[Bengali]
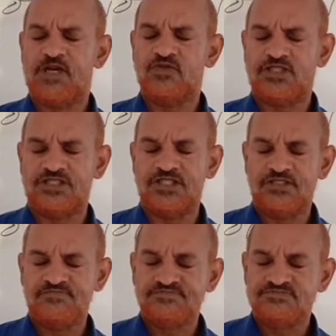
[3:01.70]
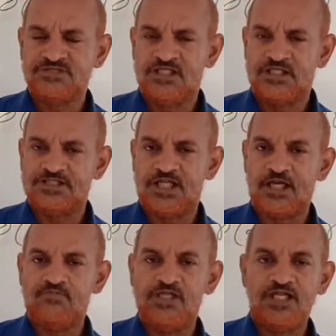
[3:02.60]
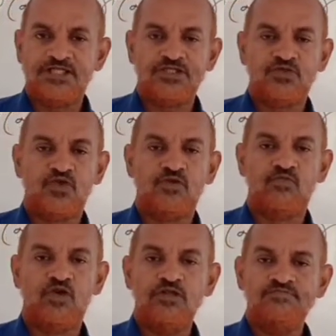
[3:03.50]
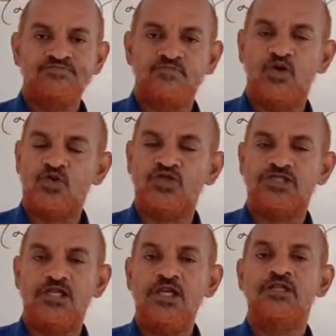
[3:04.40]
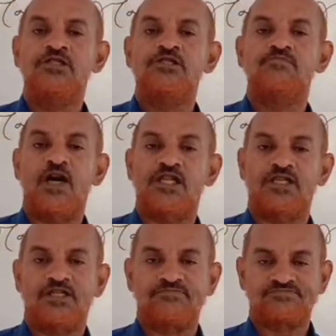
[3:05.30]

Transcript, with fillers: মানুষ আছে যারা বিলাসজাত দ্রব্য ভোগ করতে পারে না